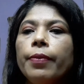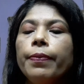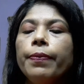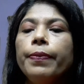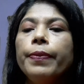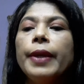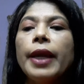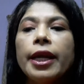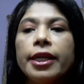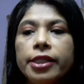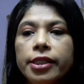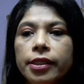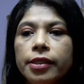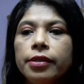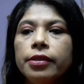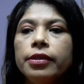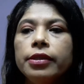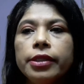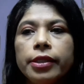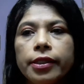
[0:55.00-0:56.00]
পিআইডি
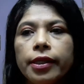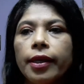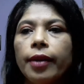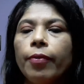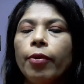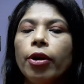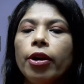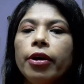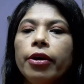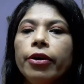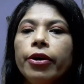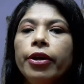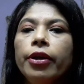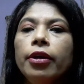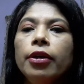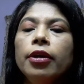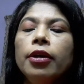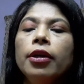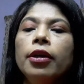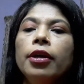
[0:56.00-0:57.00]
যেটাকে বলা হয়
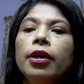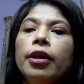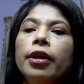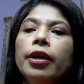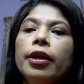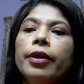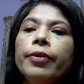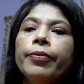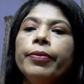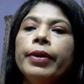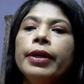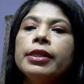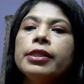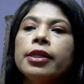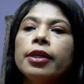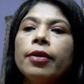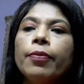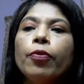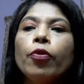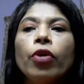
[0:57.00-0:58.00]

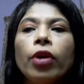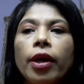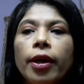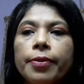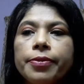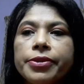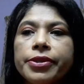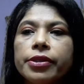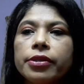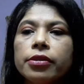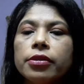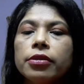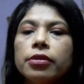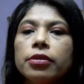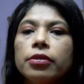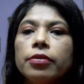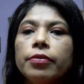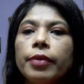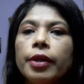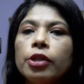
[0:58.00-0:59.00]
এছাড়া প্রোলাপস
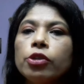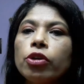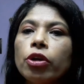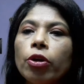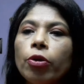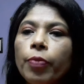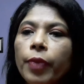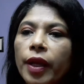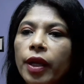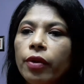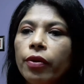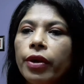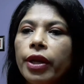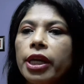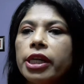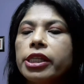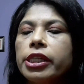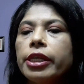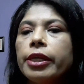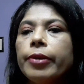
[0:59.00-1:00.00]
মানে জ্বরের বের হয়ে
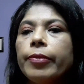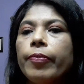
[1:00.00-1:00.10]
আসে